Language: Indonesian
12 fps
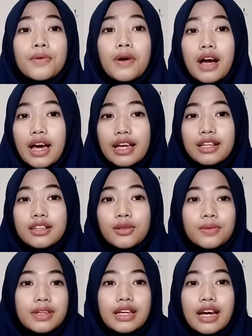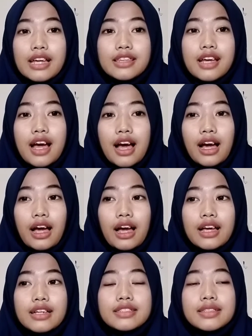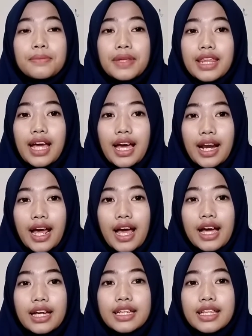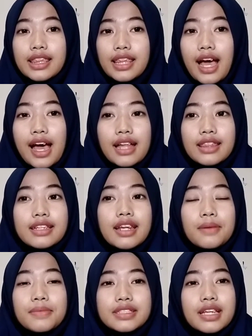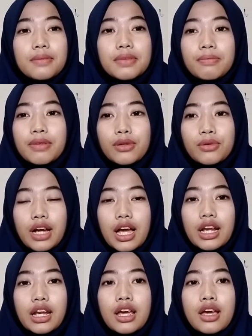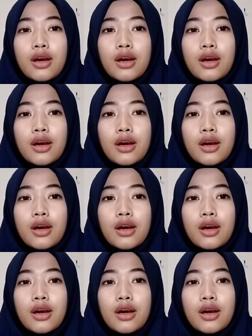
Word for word: While we can hug, sementara kita tidak bisa berpelukan